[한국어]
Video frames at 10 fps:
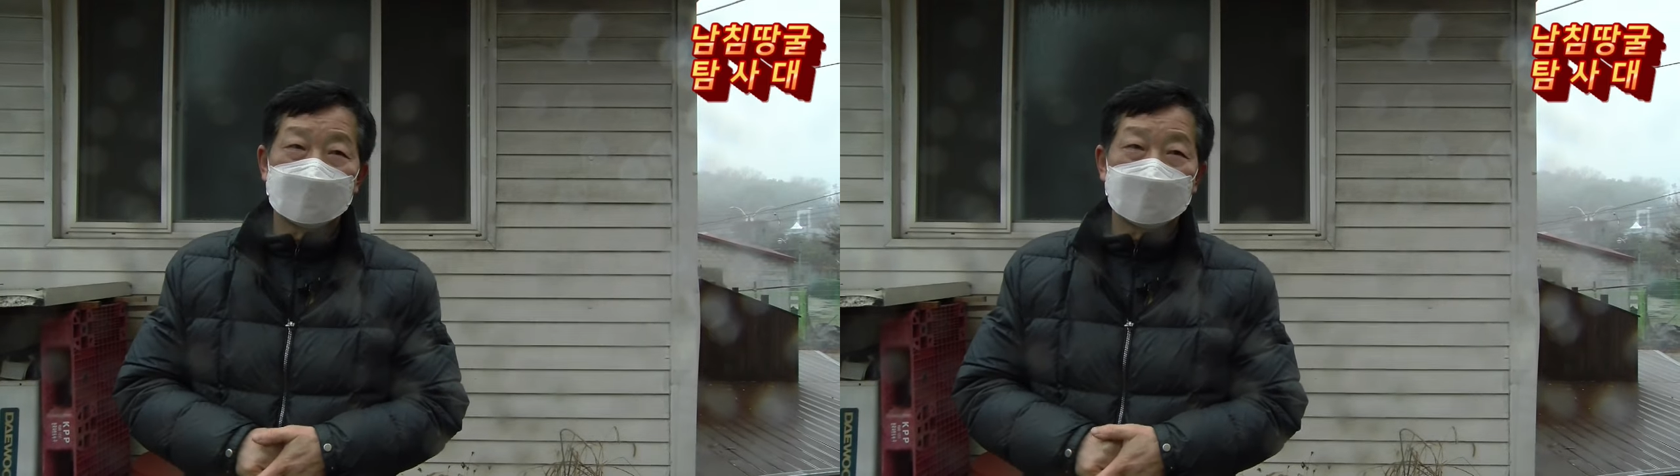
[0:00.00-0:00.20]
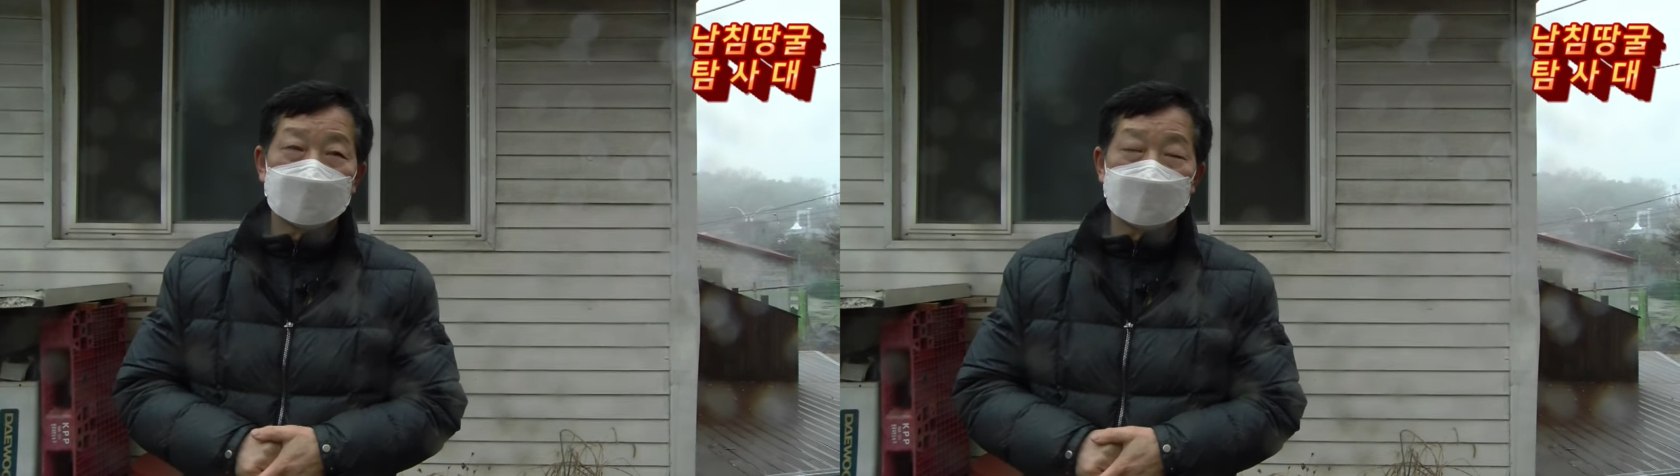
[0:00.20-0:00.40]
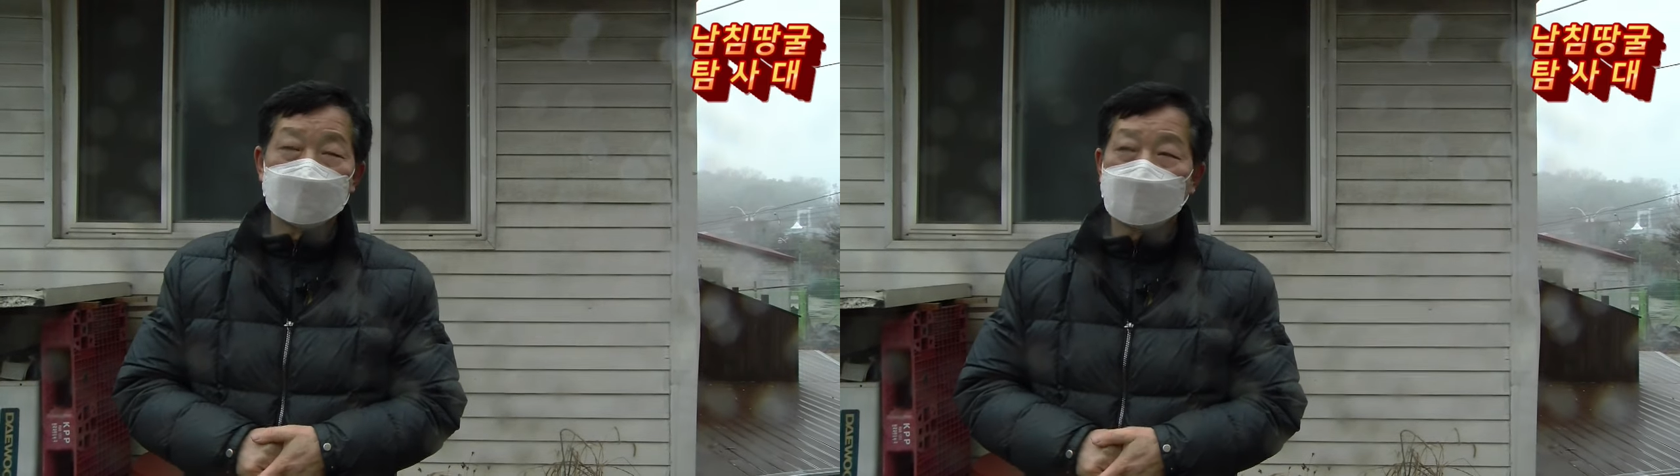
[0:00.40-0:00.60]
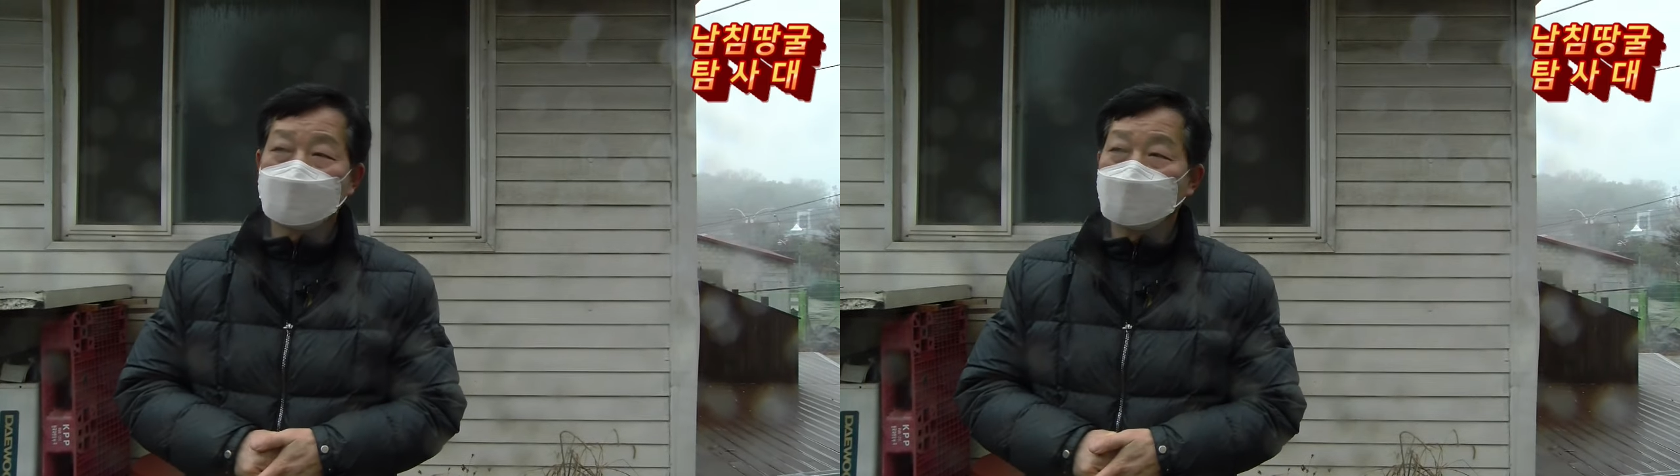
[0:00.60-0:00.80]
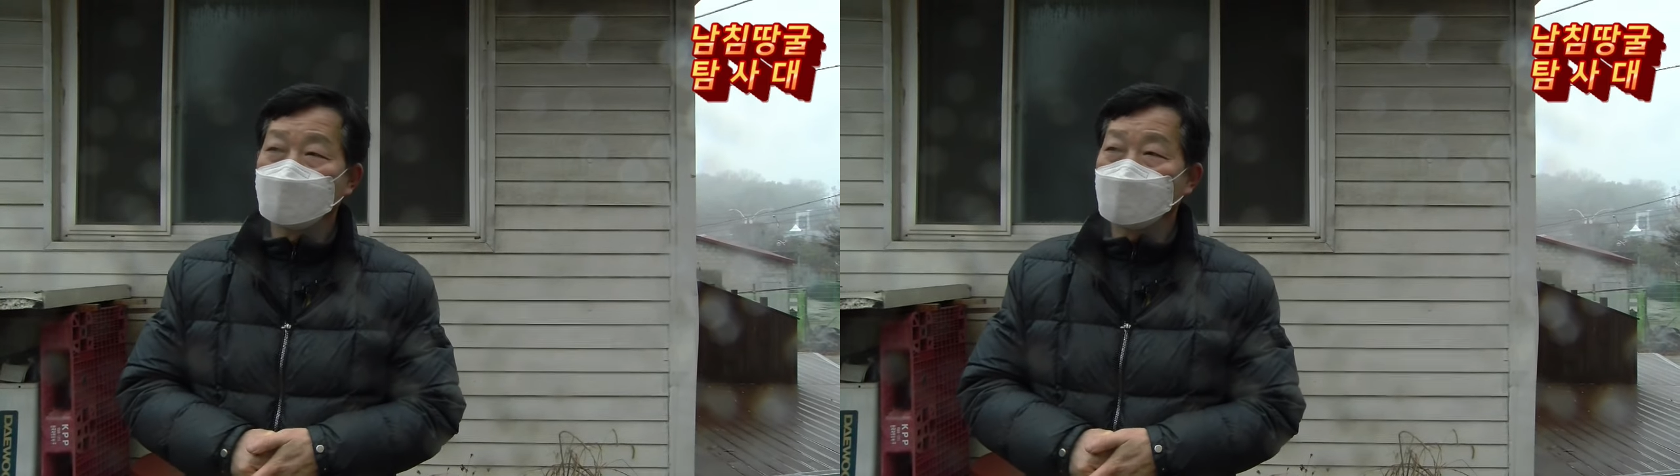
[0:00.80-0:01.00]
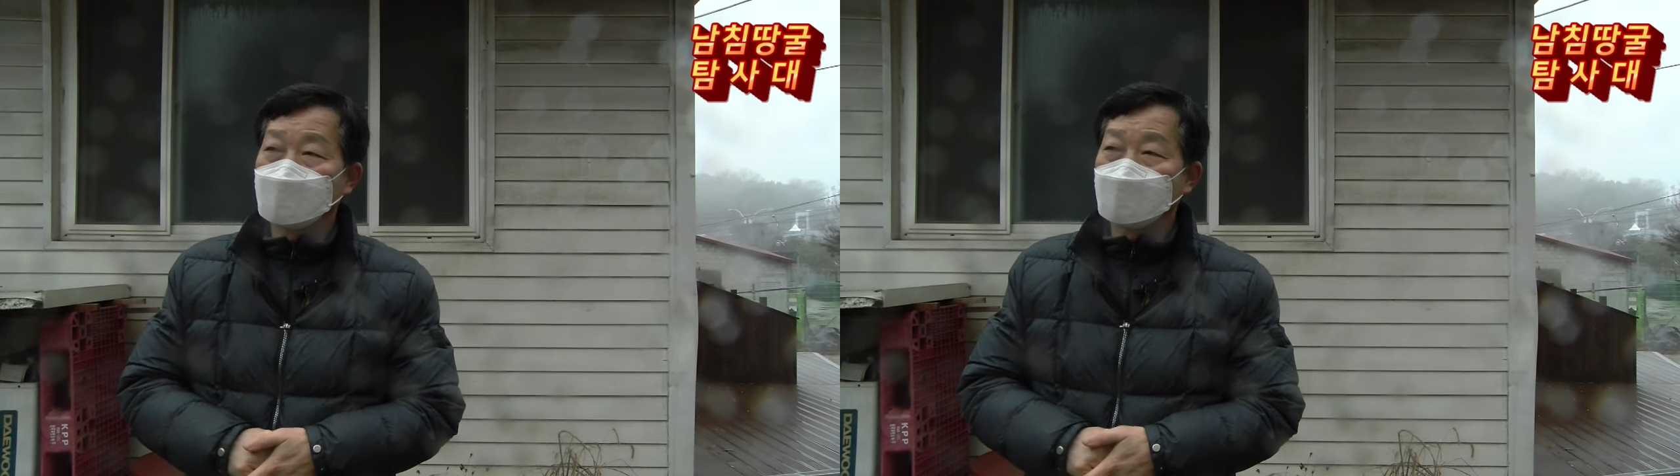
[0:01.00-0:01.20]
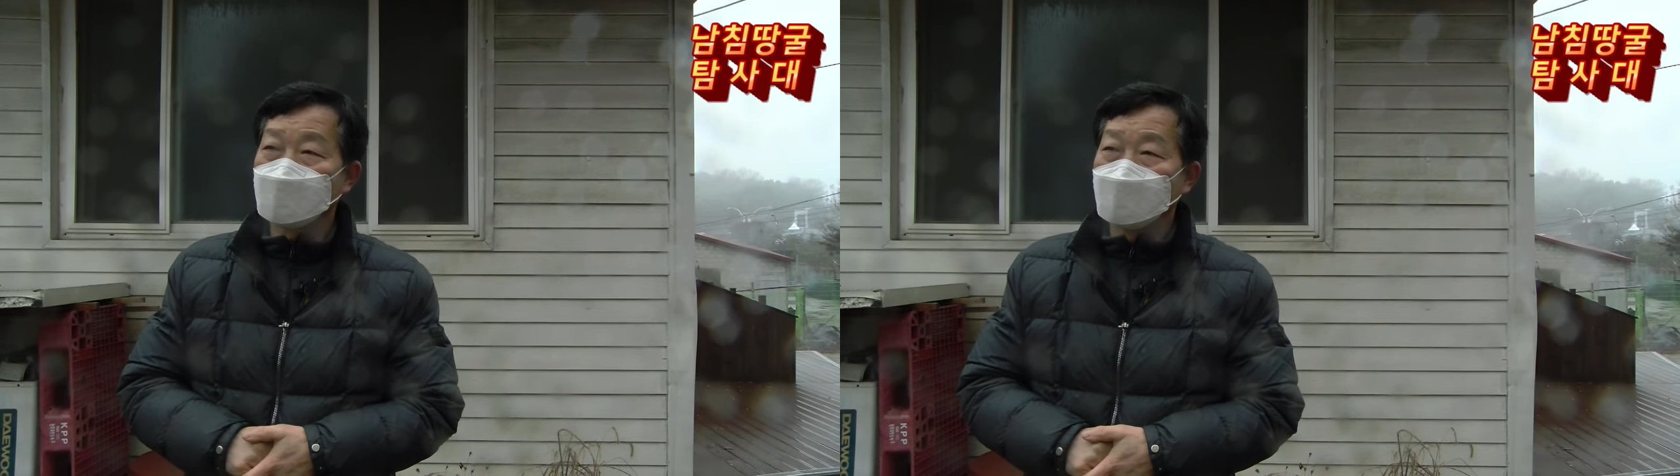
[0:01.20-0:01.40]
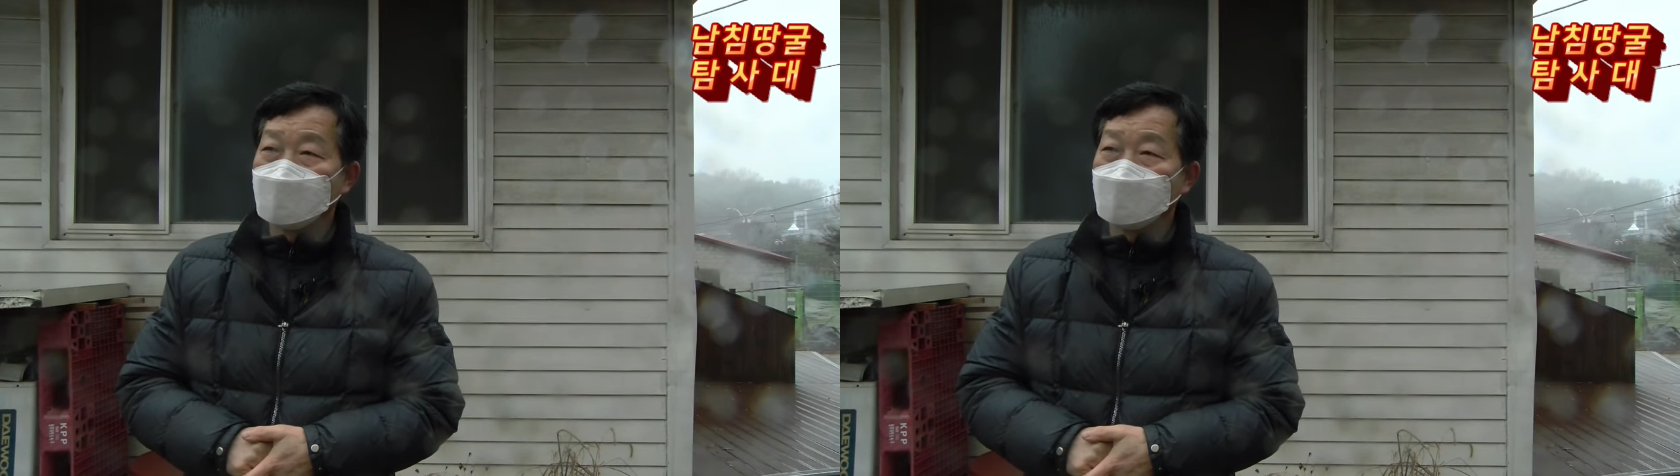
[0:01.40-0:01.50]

그래서 이제 그것을